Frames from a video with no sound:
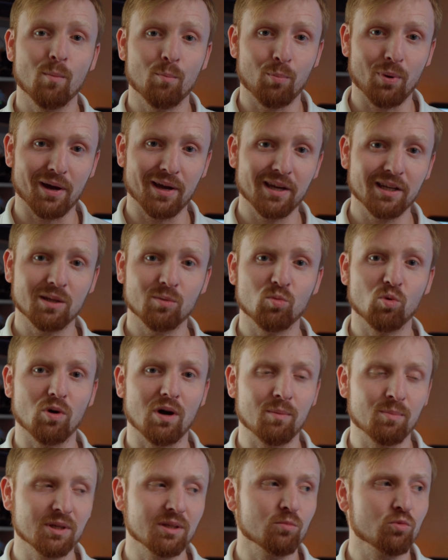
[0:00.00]
Поэтому
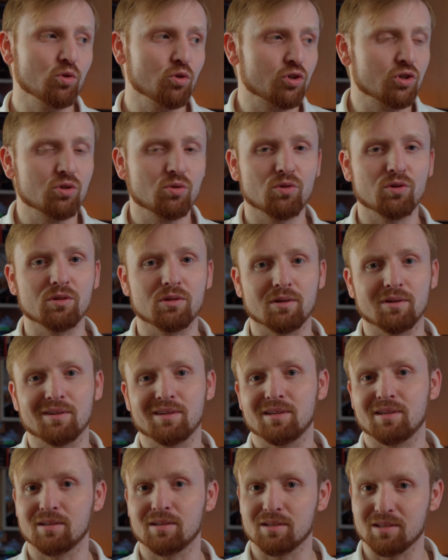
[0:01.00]
об этом тоже стоит
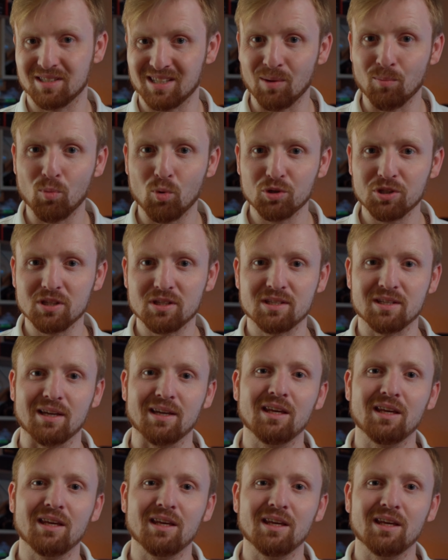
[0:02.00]
заботиться.